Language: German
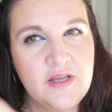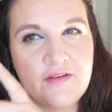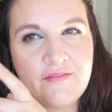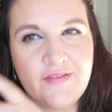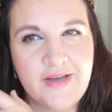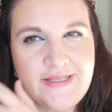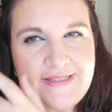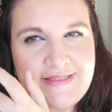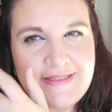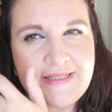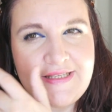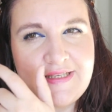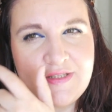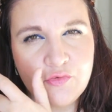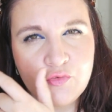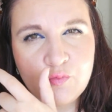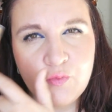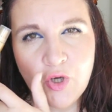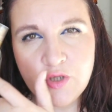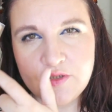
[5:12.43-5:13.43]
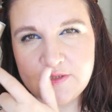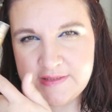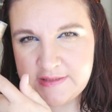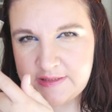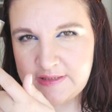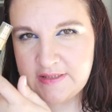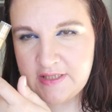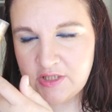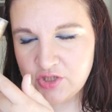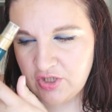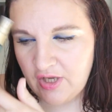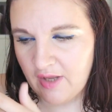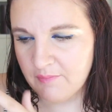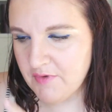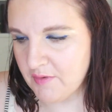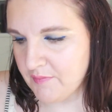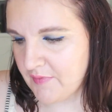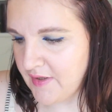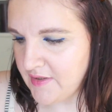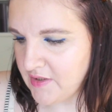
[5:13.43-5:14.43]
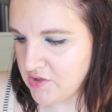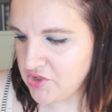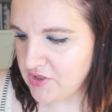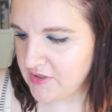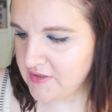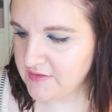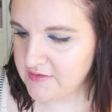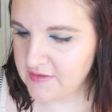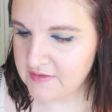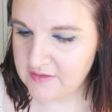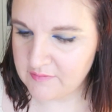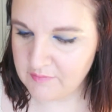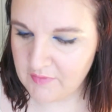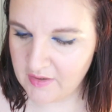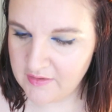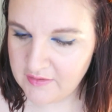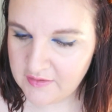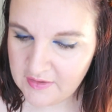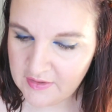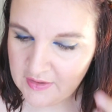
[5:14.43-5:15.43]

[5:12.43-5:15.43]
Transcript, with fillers: War das der, den du mochtest, Lina? Schreib mir mal, dann schicke ich dir den mal.